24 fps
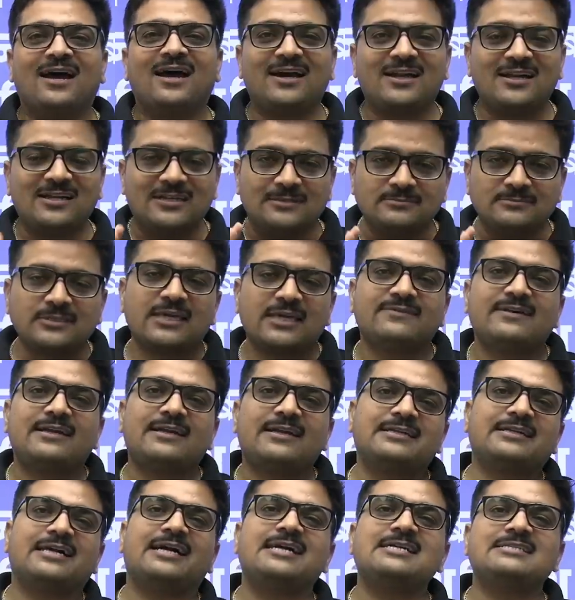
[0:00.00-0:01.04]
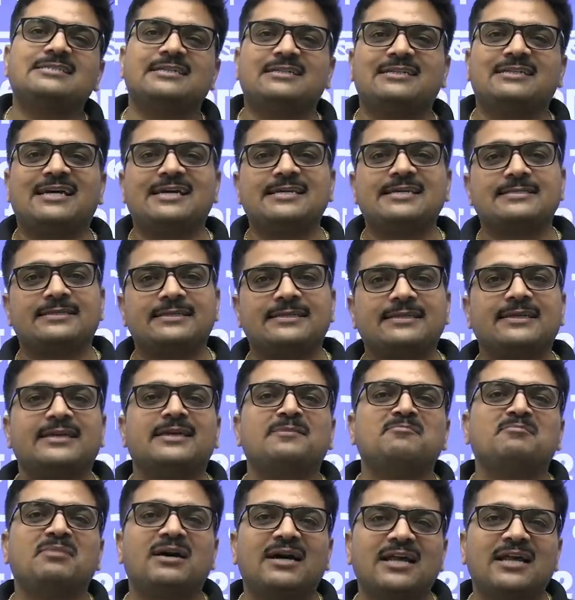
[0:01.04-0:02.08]
अगर हम केवल 28 28 दिन
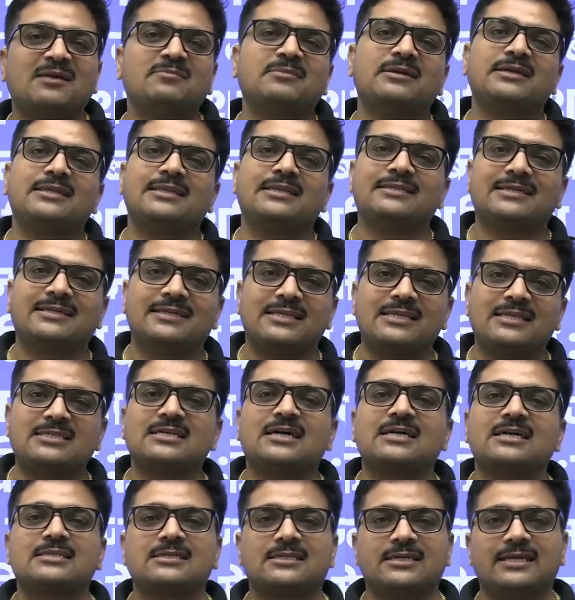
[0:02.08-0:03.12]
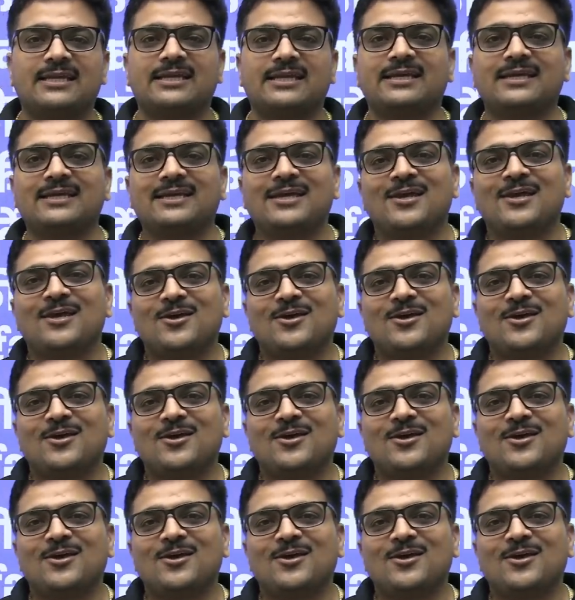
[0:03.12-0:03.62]
के 12 महीने तक रिचार्ज करें